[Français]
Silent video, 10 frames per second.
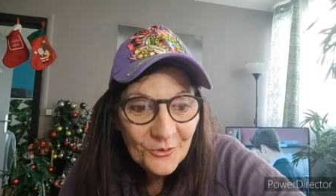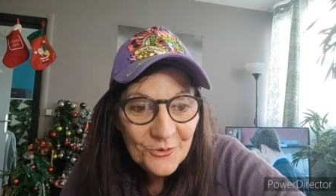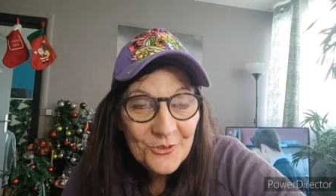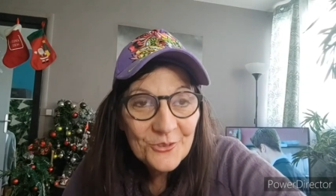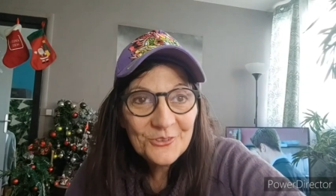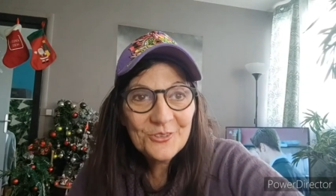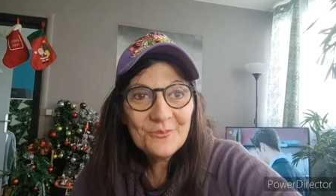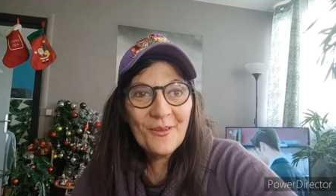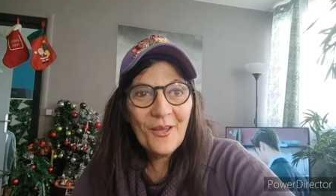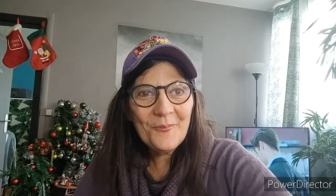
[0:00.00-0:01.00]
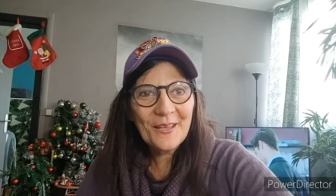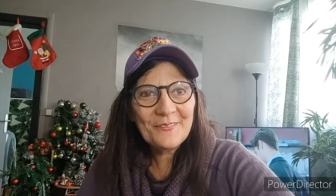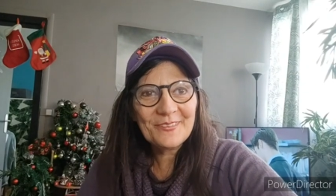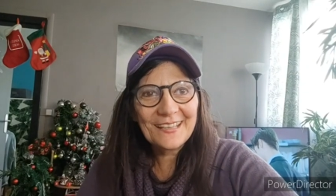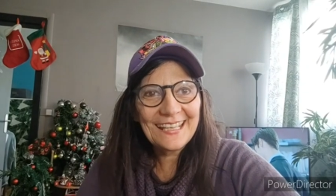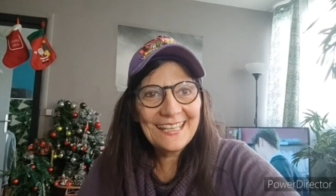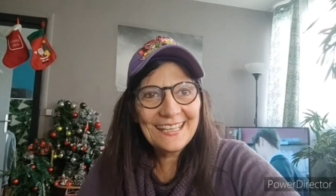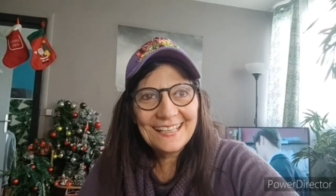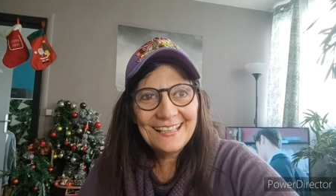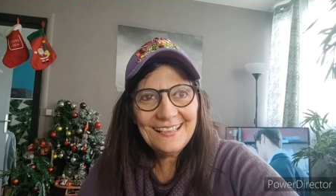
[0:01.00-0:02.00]
ton youtubeur
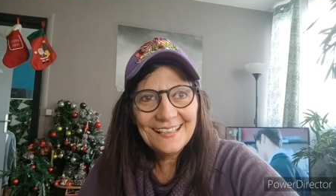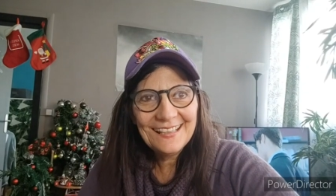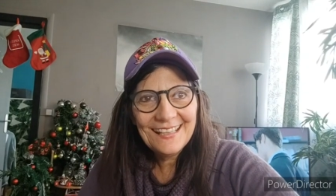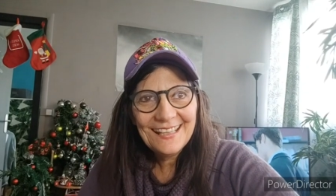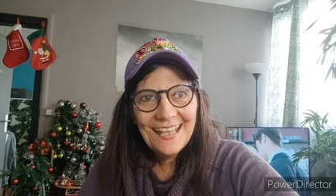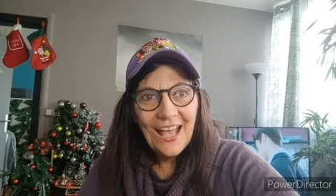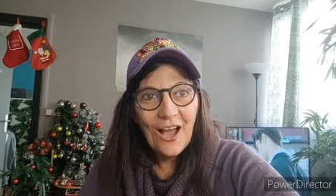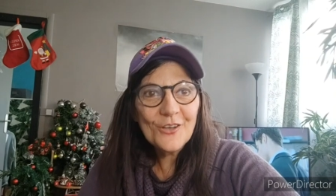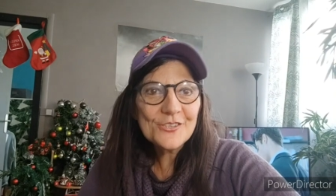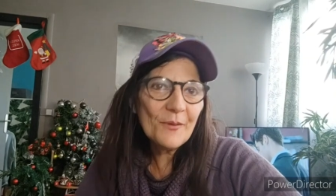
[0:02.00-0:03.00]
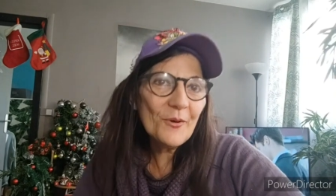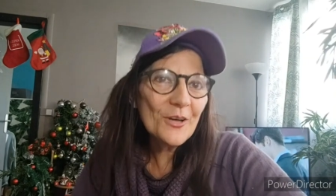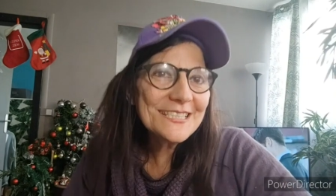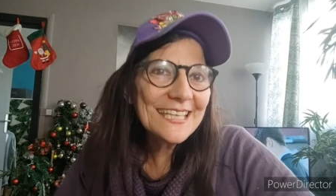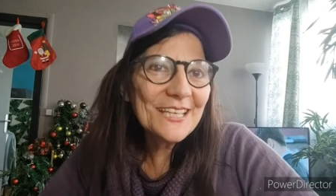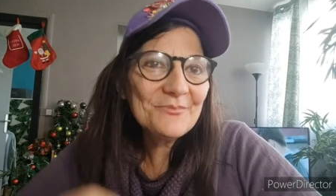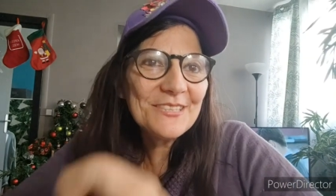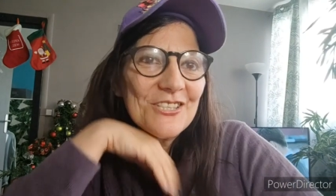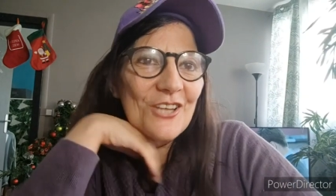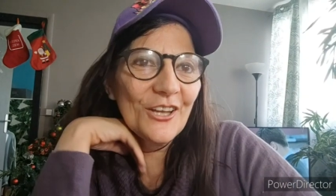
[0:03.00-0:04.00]
préféré. En ce moment, c'est les
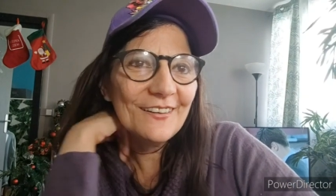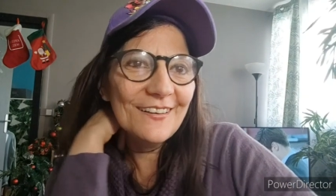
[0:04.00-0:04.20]
petits jeunes.